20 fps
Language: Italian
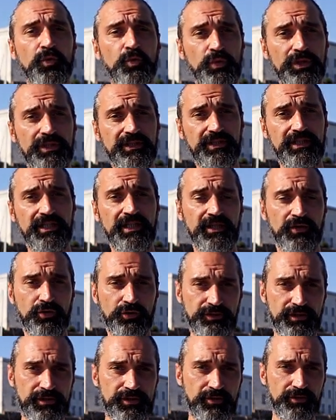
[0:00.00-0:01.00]
quindi
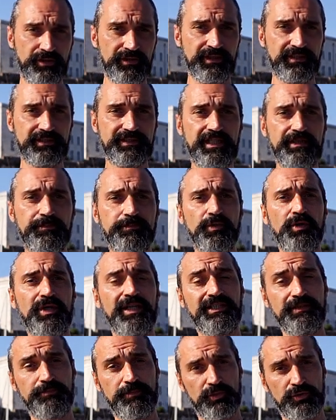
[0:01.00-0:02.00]
condizioni del tempo
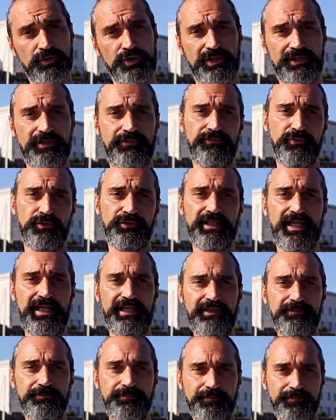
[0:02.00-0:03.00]
e tipologia del
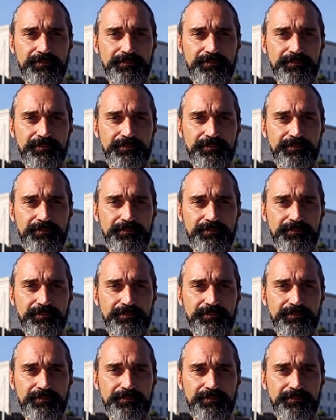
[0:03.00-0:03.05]
fondale.